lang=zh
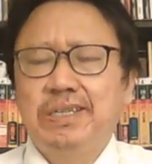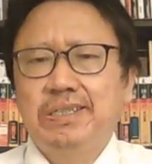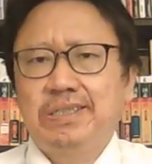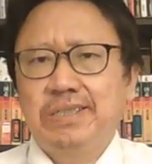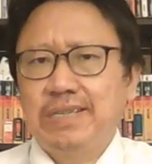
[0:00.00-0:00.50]

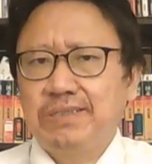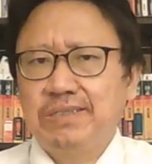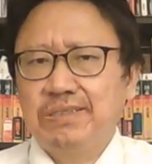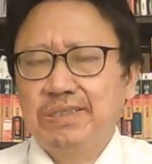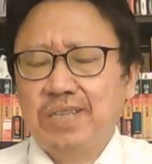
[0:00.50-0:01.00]
也当
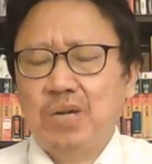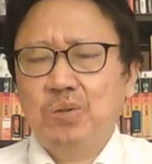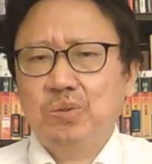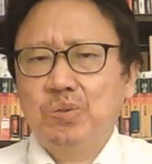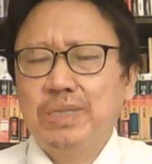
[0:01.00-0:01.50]
成是
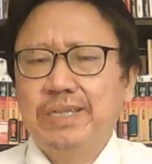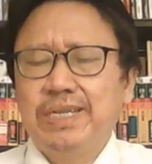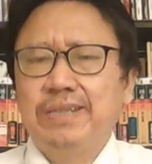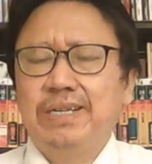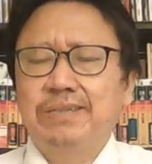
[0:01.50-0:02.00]
逃税的
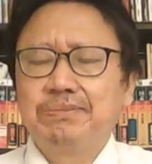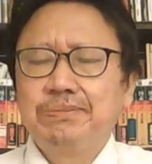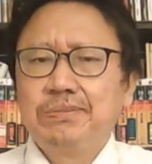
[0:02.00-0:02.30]
天堂。